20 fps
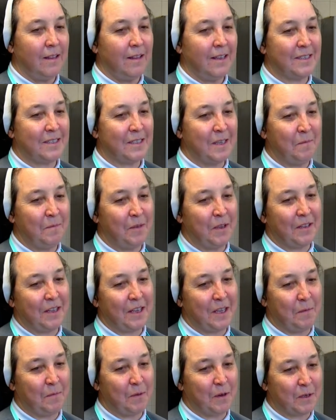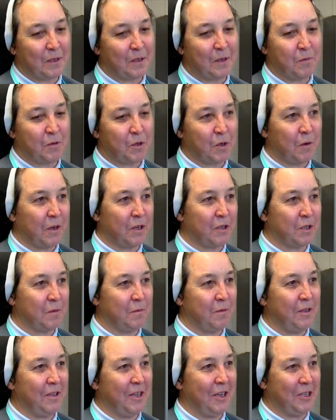Następnie taki prosty przykład,
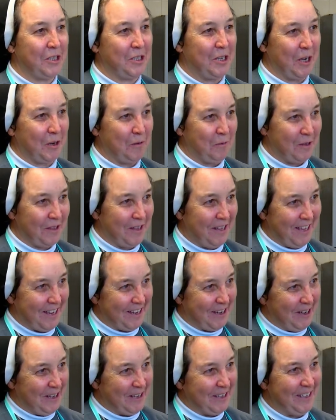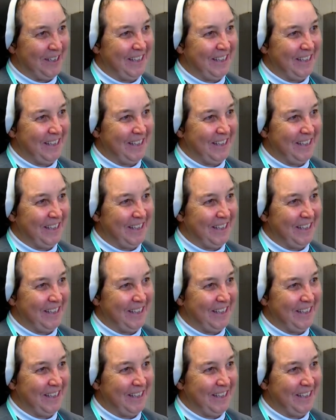żeby nie iść na głodnego,